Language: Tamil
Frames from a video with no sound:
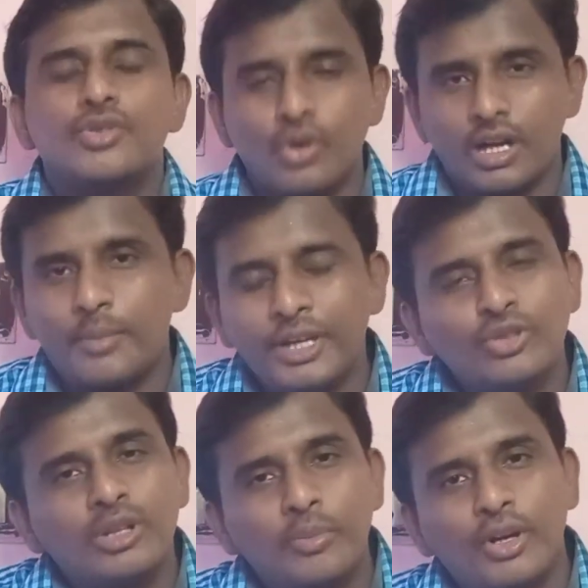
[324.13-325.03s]
ஸோ கம்மிங்
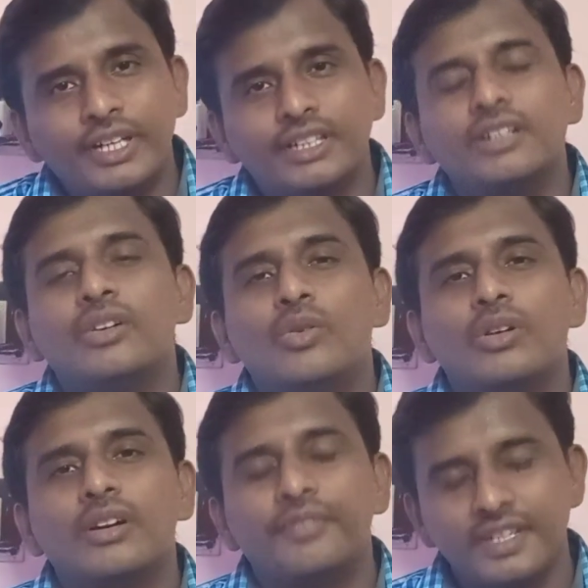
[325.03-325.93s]
டு த பாயிண்ட்
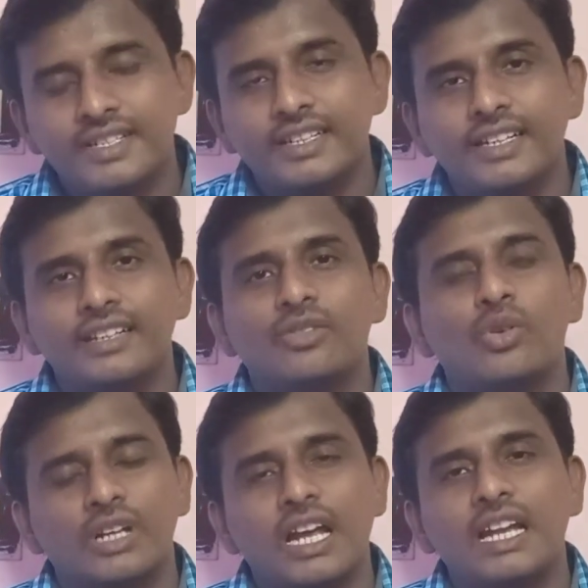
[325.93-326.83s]
உங்கள் ஃபிஷ்ஷுக்கு
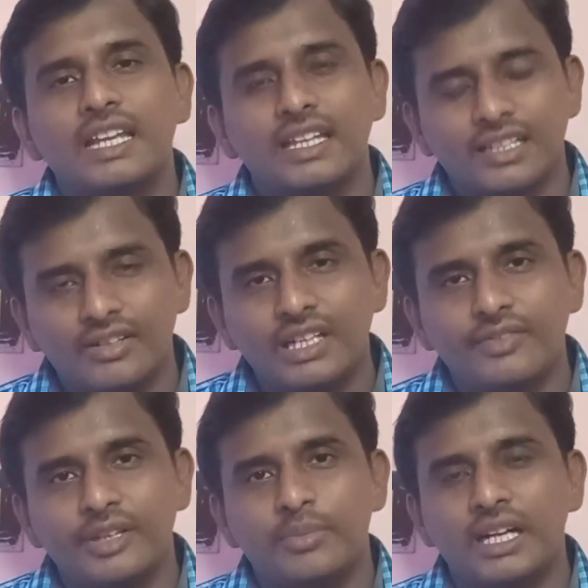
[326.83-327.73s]
ஒரு நாளைக்கு எத்தனை வாட்டி
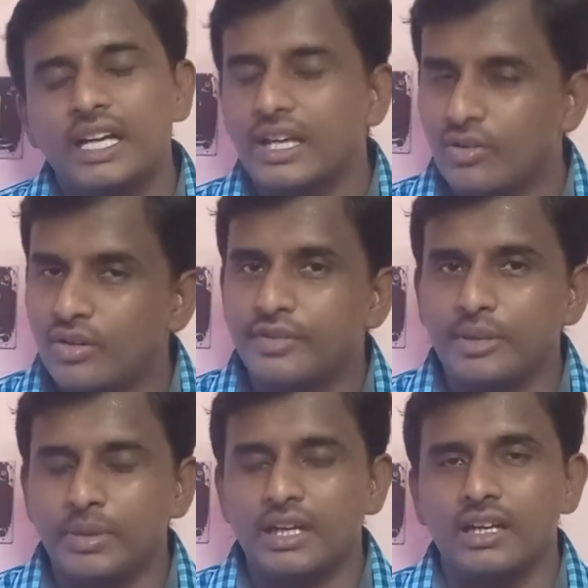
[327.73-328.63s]
ஃபீட் பண்ணலாம் எவ்வளோ
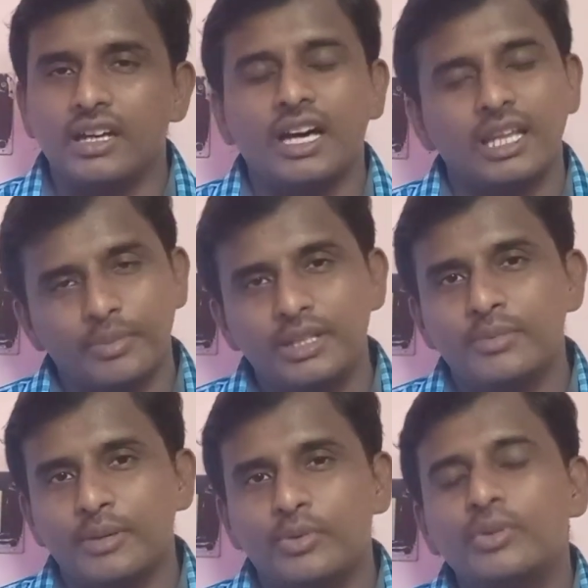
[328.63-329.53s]
ஃபீட் பண்ணலாம் அதை பற்றி
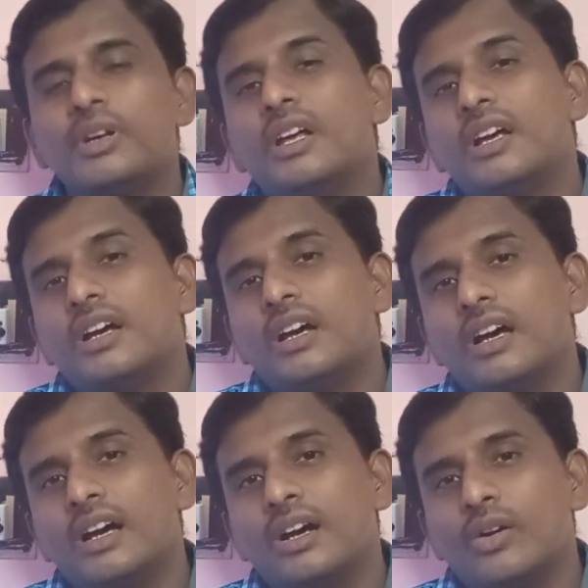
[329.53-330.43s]
பார்ப்போம்
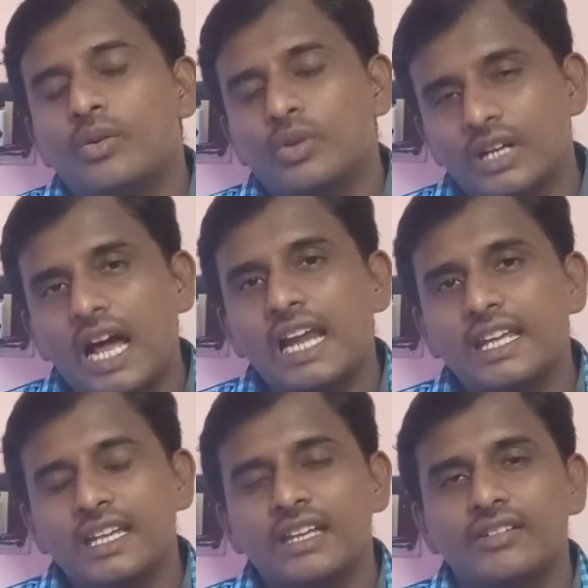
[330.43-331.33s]
ஒரு
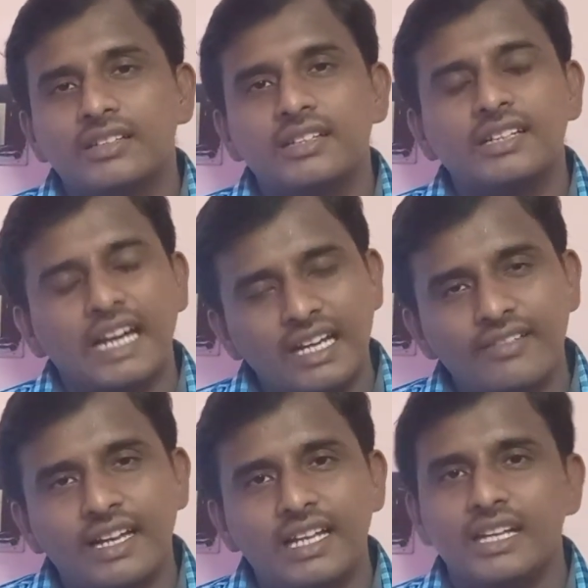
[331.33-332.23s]
நாளைக்கு நீங்கள் வந்துட்டு ரெண்டு
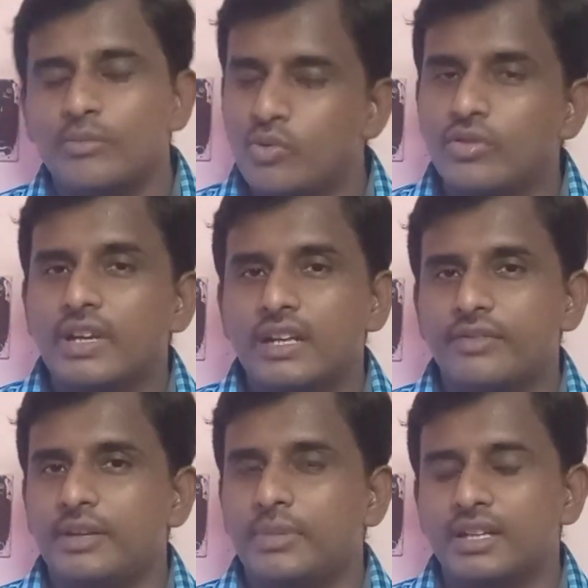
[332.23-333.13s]
வேலை இல்லை மூணு வேலை
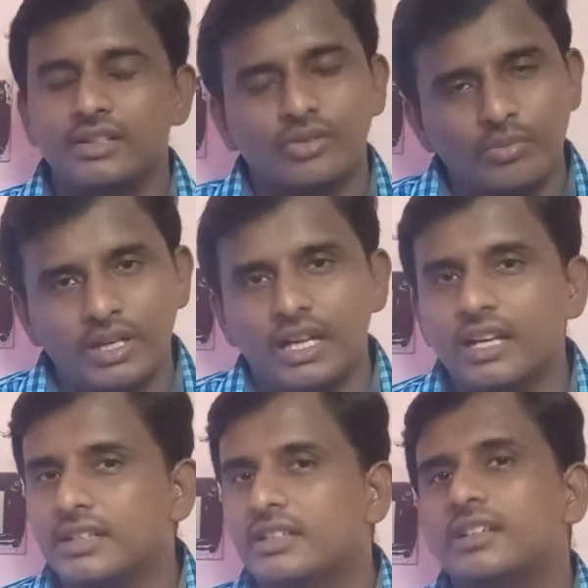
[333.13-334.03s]
ஃபீட் பண்ணுறது ரொம்ப
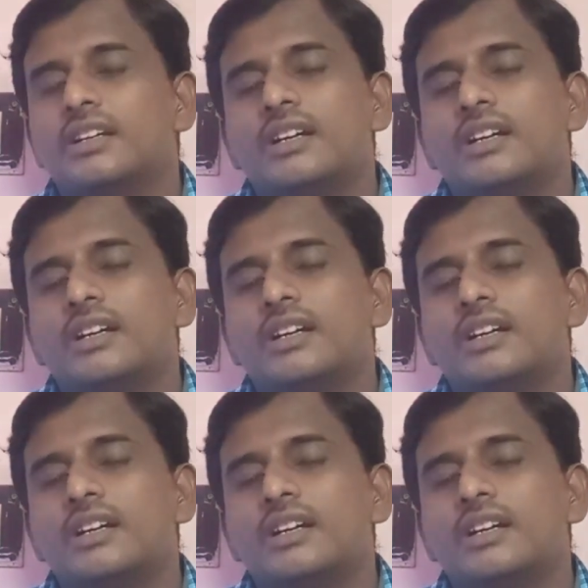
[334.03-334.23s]
நல்லது